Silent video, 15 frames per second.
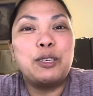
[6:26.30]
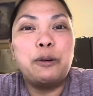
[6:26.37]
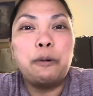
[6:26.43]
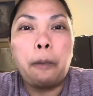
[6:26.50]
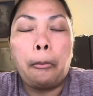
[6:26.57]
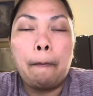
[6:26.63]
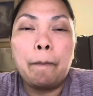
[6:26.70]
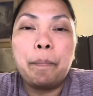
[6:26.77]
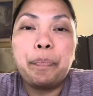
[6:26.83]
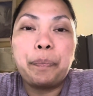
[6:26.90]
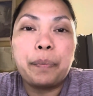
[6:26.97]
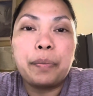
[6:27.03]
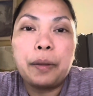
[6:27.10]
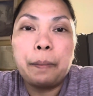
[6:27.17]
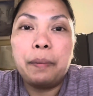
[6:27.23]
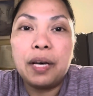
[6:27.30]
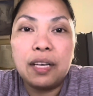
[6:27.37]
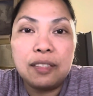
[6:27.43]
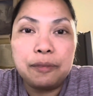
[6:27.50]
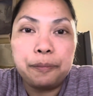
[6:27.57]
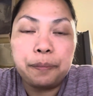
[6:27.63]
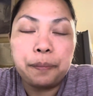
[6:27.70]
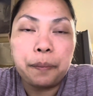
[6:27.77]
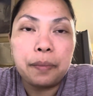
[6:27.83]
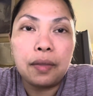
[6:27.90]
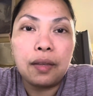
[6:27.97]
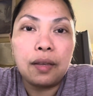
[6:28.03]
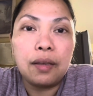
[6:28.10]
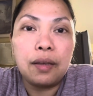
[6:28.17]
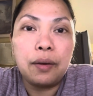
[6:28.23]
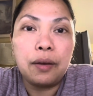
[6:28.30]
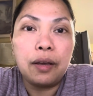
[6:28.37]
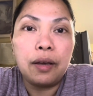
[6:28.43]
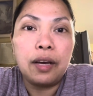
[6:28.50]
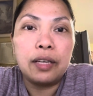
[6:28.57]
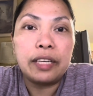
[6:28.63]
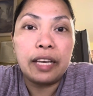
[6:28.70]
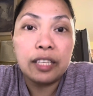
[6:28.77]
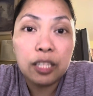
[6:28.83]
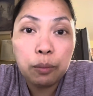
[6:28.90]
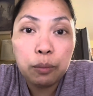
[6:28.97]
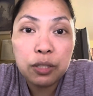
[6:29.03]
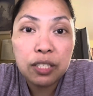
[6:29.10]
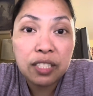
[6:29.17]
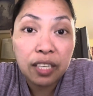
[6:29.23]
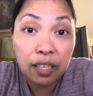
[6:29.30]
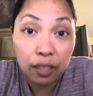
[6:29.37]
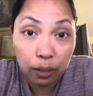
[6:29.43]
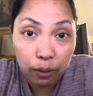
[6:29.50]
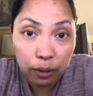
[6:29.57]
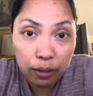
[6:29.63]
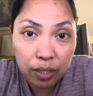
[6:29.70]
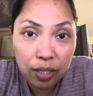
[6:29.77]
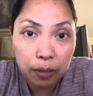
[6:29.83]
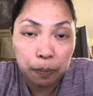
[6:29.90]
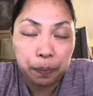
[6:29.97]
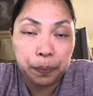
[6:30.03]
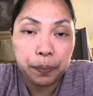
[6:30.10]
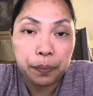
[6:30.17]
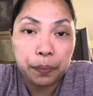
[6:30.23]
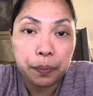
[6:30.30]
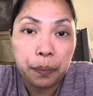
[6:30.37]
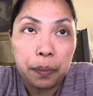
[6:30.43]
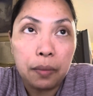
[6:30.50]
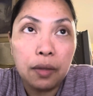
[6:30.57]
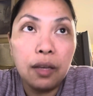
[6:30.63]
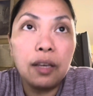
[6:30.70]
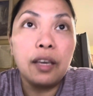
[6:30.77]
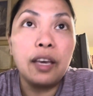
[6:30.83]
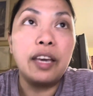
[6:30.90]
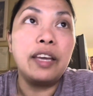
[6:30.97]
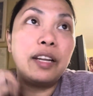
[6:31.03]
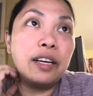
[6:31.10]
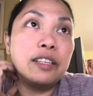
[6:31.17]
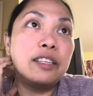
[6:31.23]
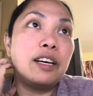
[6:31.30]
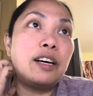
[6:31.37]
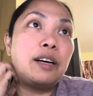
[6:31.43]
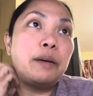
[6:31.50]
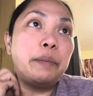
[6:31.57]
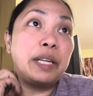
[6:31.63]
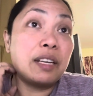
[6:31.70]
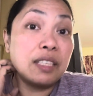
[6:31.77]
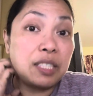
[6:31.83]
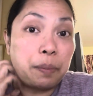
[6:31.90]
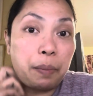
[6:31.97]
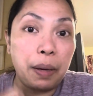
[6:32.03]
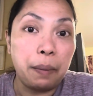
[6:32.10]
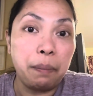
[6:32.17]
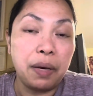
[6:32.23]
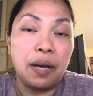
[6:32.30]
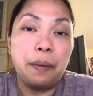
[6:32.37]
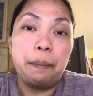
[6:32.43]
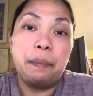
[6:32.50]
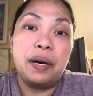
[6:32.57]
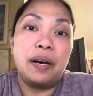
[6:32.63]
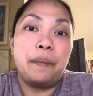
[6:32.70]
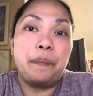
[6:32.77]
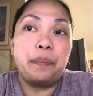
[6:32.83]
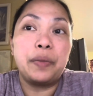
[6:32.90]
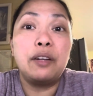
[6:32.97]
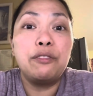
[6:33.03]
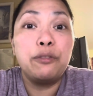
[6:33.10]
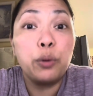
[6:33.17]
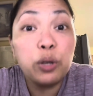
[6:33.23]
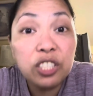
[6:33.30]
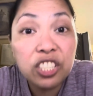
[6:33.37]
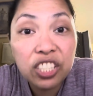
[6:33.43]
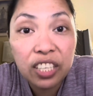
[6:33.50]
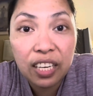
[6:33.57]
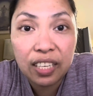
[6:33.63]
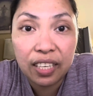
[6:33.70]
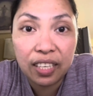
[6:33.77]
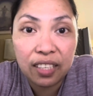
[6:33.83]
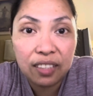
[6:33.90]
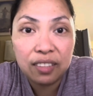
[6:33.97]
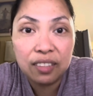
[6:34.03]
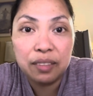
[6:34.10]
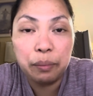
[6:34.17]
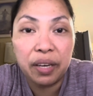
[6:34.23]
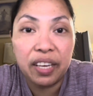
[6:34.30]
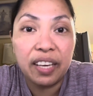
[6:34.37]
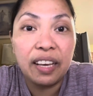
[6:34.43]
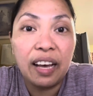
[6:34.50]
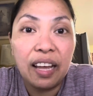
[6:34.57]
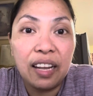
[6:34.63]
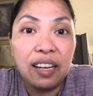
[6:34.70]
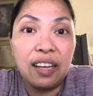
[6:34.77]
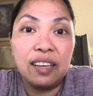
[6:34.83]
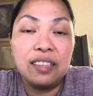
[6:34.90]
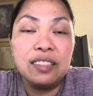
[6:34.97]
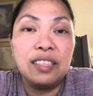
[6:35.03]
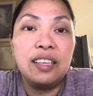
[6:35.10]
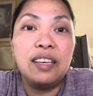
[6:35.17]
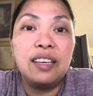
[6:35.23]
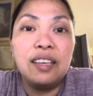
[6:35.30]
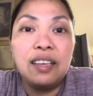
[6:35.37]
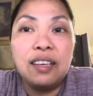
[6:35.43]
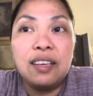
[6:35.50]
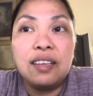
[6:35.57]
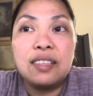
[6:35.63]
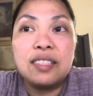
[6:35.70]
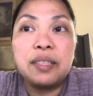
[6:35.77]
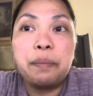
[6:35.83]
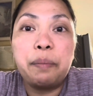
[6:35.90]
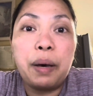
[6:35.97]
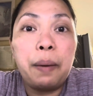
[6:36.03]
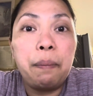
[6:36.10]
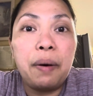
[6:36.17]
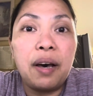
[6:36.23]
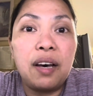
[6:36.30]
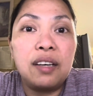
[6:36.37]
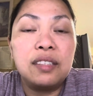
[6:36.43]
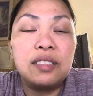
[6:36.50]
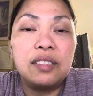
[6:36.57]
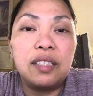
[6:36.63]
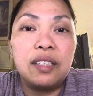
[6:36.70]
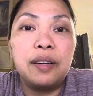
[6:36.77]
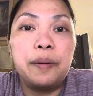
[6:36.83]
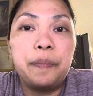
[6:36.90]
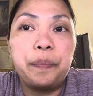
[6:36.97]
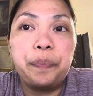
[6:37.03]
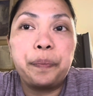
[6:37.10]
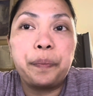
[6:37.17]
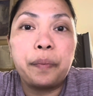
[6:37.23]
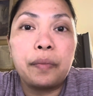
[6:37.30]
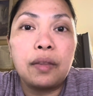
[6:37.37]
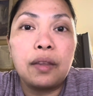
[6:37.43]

so but ang nahitabo sa St. Luke's kay nag uh, medical si Papa but unfortunately mga higala si Papa um,